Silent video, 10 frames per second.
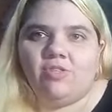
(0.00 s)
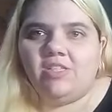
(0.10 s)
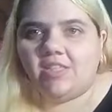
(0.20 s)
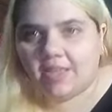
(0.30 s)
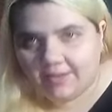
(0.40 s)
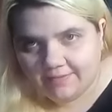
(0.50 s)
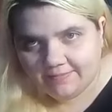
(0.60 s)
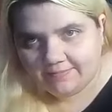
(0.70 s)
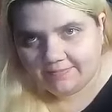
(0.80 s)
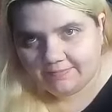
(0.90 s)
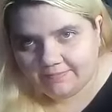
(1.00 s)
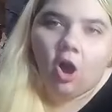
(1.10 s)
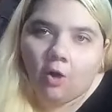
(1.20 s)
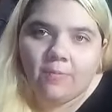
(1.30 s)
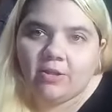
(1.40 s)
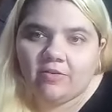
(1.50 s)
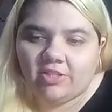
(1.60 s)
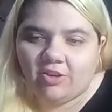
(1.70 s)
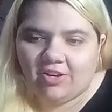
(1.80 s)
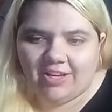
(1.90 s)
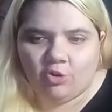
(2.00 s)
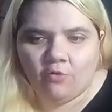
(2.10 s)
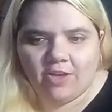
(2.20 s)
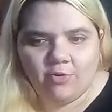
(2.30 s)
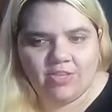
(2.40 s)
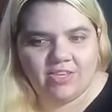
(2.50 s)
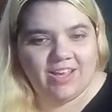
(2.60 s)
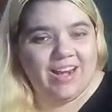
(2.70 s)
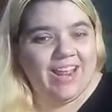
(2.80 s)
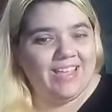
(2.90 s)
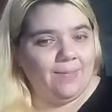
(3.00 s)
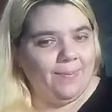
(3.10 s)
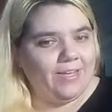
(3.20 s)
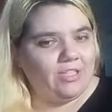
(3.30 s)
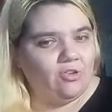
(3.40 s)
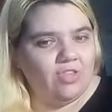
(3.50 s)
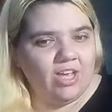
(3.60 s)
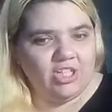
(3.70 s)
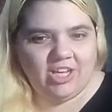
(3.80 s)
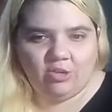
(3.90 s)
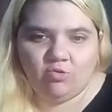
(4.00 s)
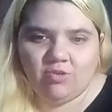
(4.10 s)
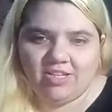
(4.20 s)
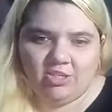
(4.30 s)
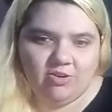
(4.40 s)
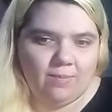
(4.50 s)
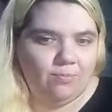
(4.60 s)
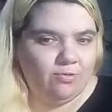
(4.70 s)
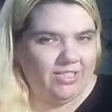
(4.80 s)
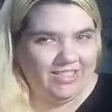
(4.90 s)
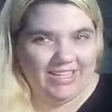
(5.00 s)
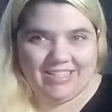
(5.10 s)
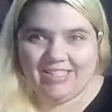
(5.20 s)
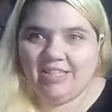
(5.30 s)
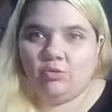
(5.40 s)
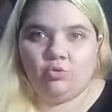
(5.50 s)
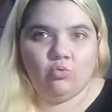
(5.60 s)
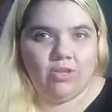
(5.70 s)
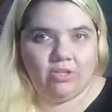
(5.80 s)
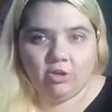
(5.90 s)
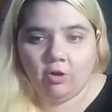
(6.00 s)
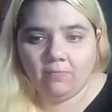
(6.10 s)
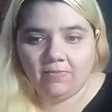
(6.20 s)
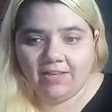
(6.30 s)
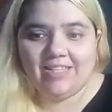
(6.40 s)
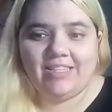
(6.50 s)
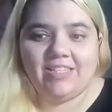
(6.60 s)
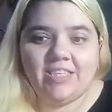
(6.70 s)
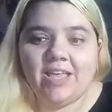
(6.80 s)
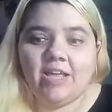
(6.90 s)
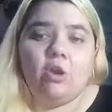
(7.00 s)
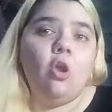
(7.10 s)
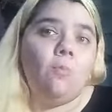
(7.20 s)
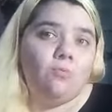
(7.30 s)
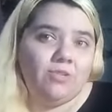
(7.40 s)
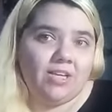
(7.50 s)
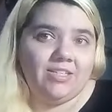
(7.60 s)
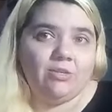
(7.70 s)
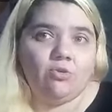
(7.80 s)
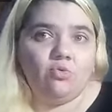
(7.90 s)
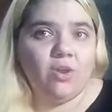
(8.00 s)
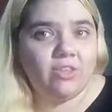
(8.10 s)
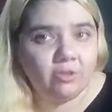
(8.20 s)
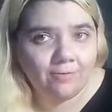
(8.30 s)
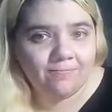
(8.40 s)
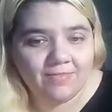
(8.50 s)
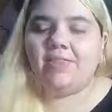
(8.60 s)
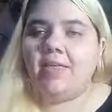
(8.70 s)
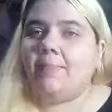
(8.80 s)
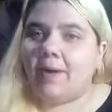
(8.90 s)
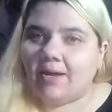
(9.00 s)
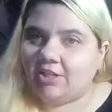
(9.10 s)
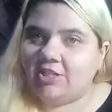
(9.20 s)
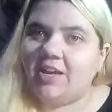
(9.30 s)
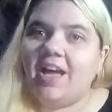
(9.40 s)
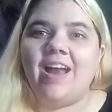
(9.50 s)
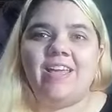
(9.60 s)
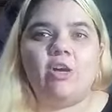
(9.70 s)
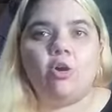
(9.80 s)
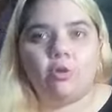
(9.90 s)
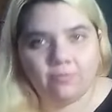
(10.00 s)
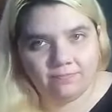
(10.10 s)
Disney. En 1988, l'un des personnages cartoonesques les plus sexy de tous les temps, si ce n'est le plus sexy de tous les temps, débarque à l'écran.